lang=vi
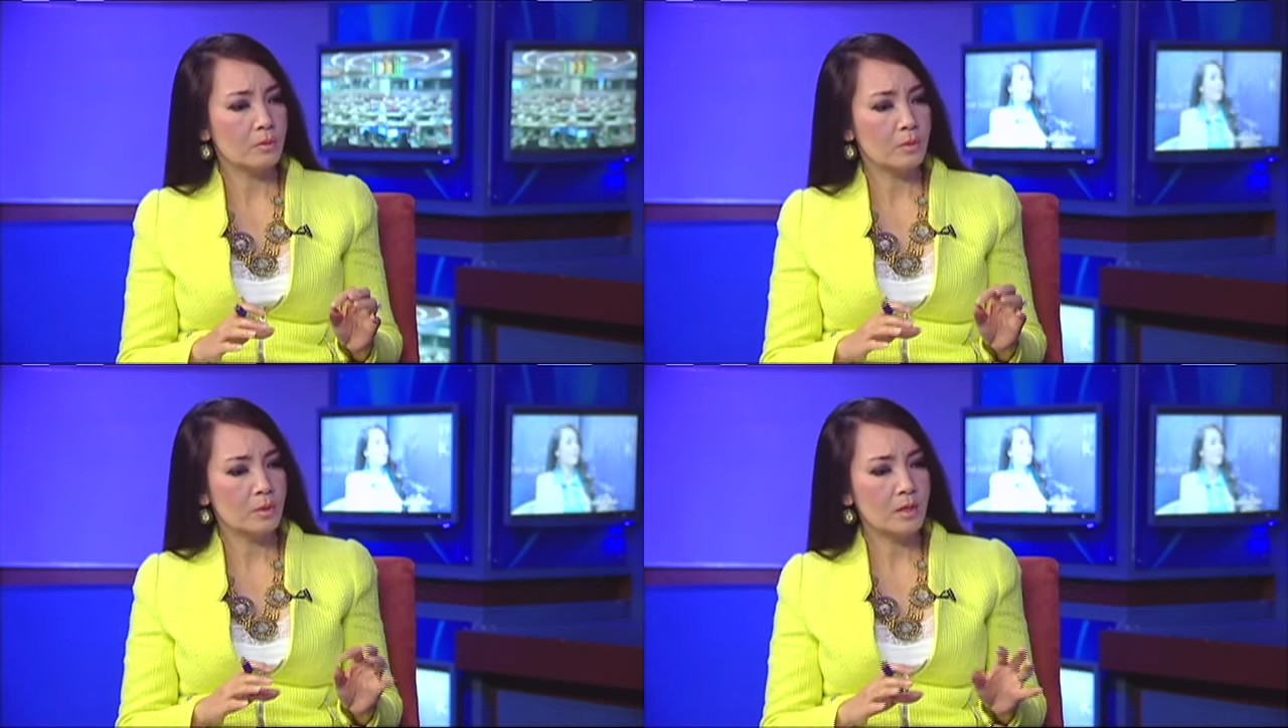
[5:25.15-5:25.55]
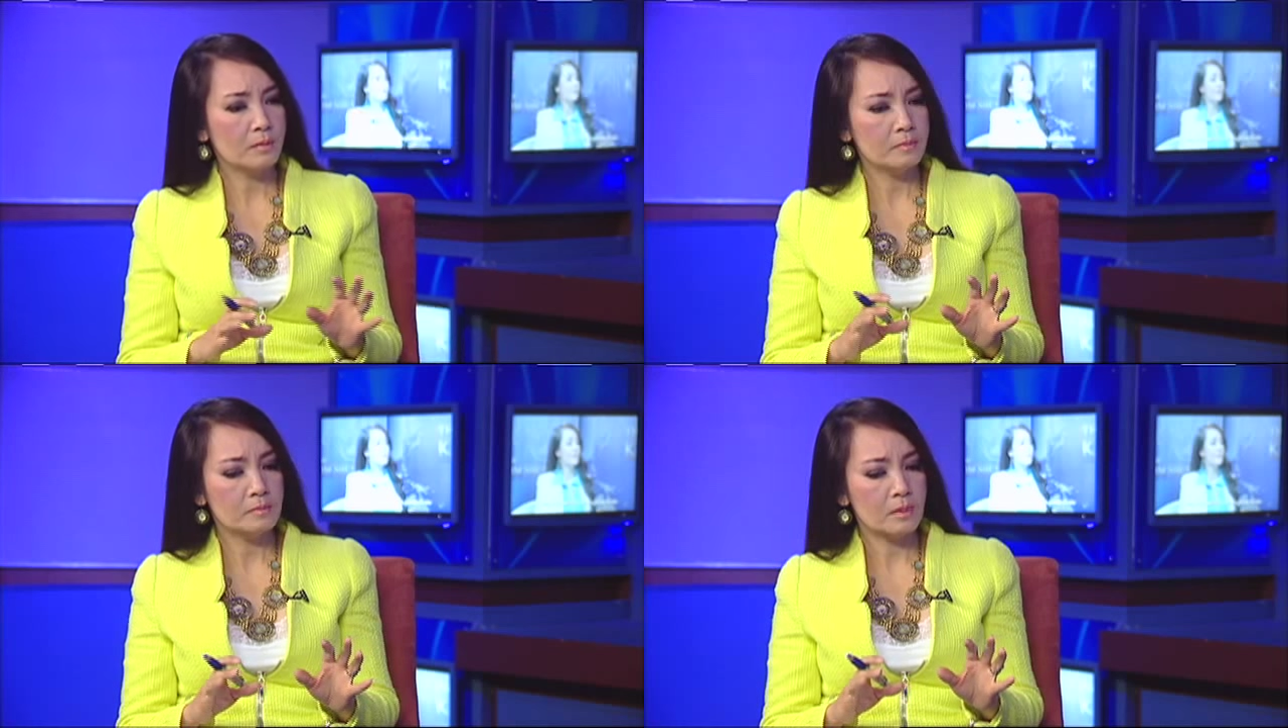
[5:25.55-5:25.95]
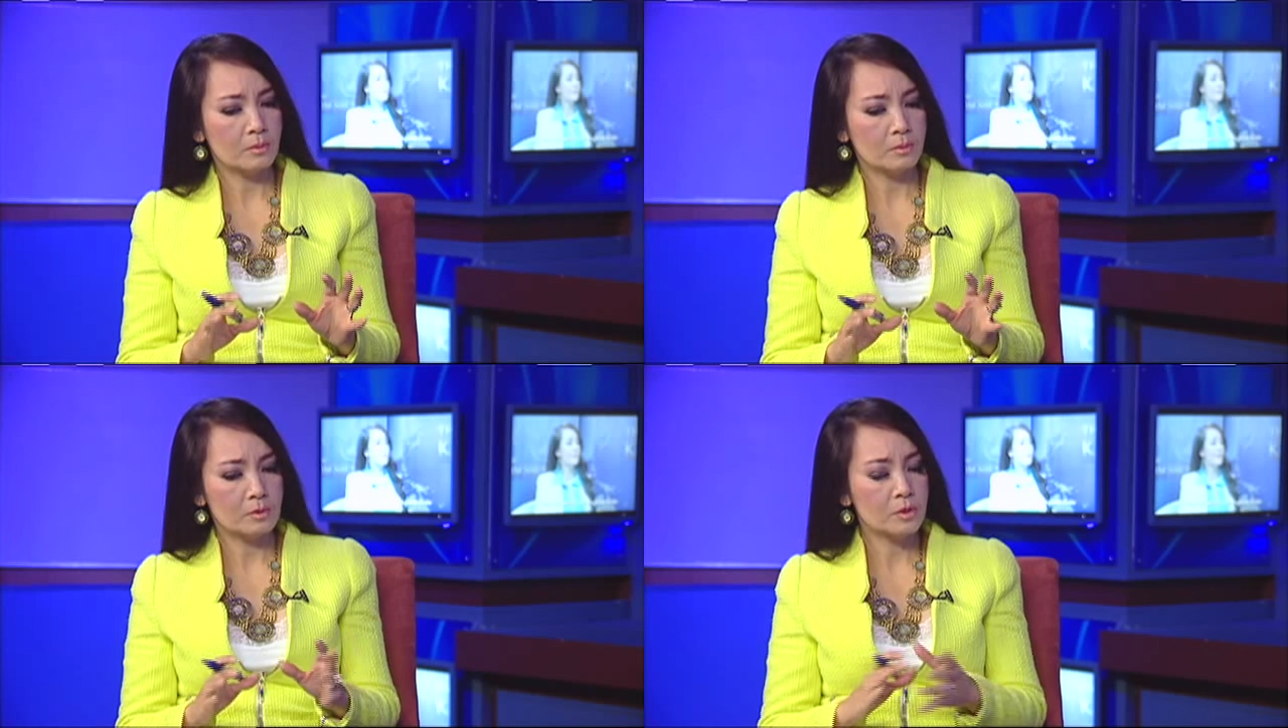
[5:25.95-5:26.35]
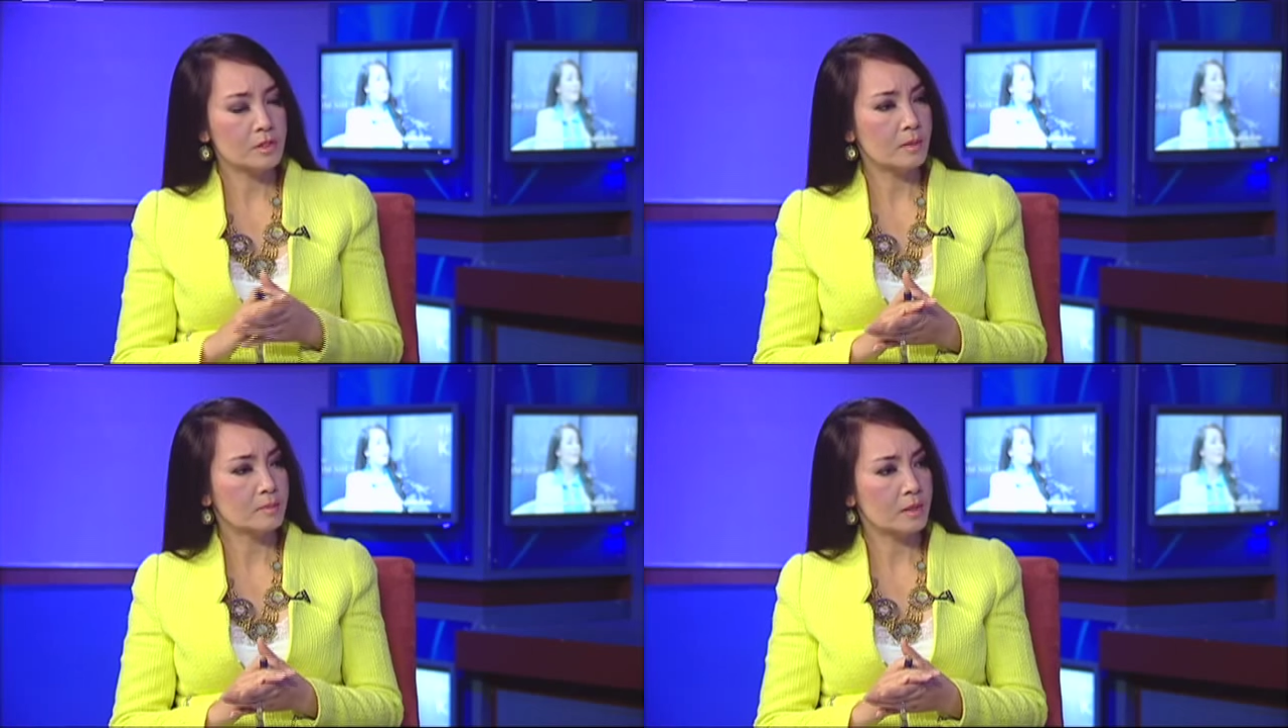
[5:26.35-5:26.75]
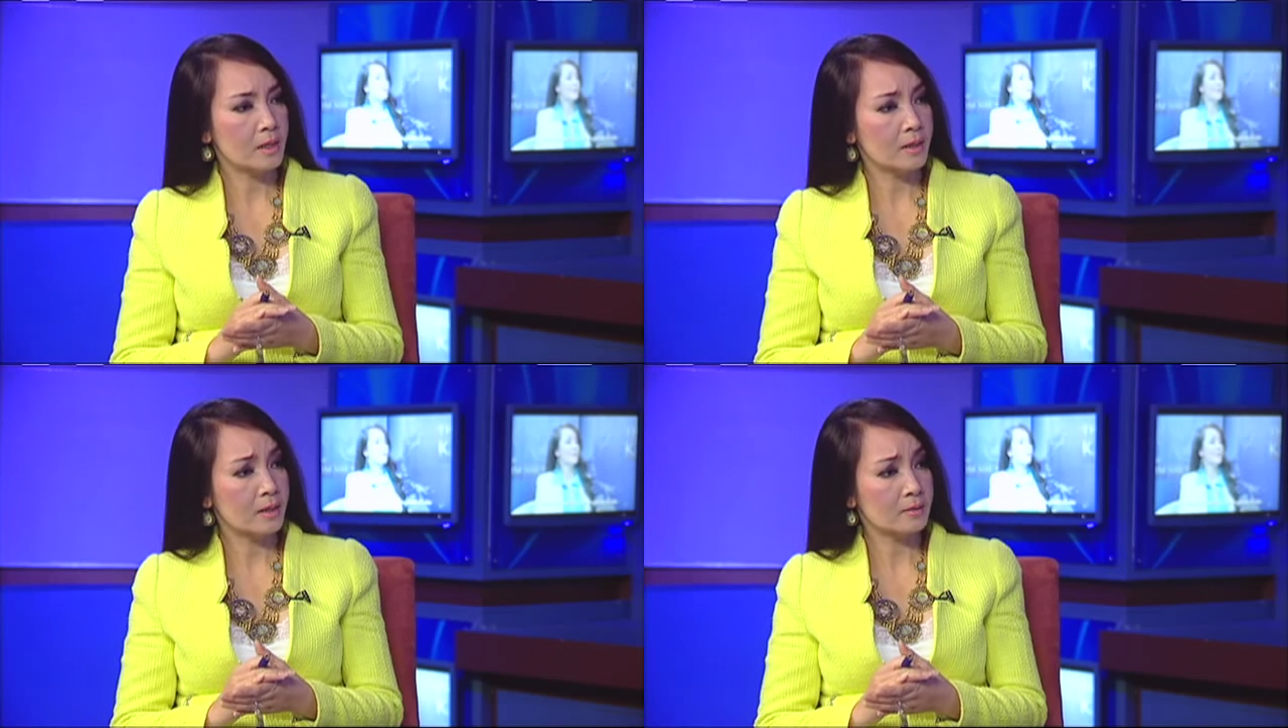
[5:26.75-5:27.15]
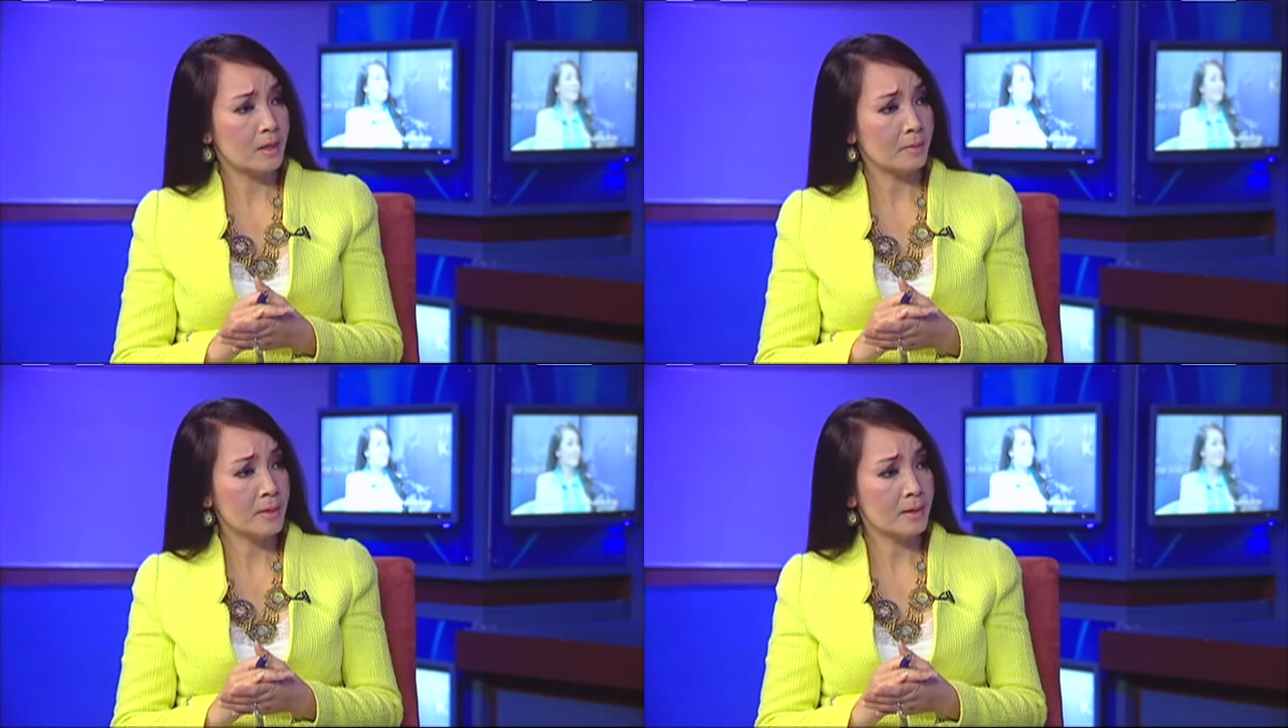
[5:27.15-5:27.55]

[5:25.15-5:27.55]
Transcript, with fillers: 4 năm tổng suy trầm từ 2008